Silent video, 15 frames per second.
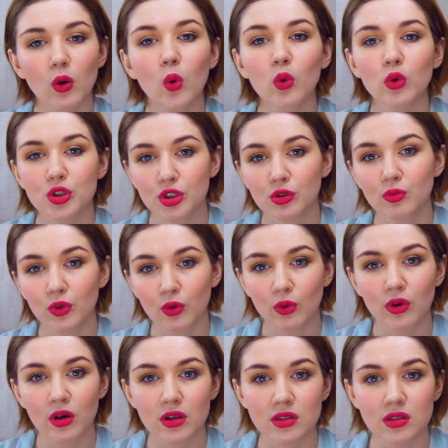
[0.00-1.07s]
очень
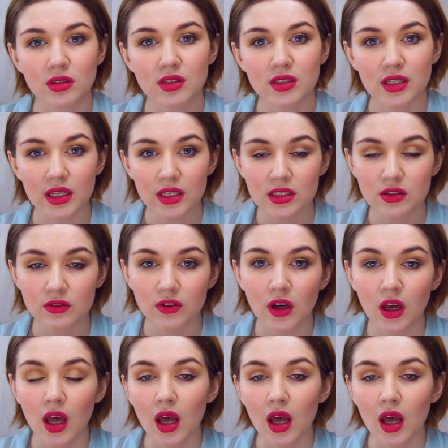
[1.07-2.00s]
много разных средств.